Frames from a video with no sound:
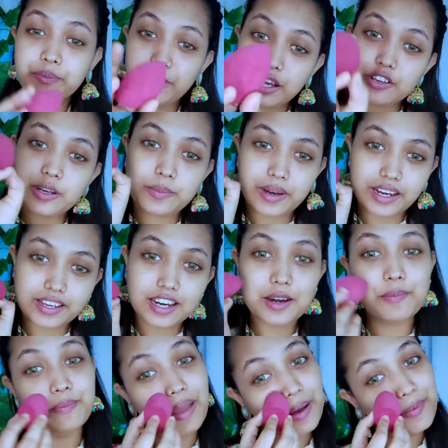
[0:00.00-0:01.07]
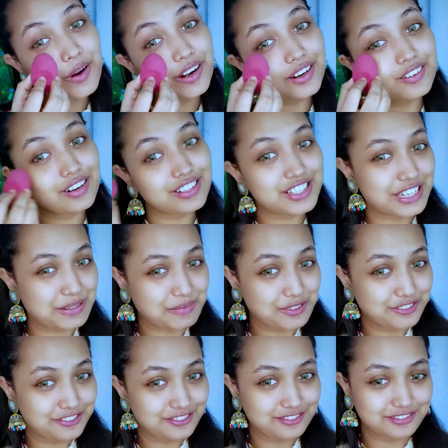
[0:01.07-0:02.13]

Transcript: বিউটি ব্লেন্ডার ব্যবহার করে শিখবো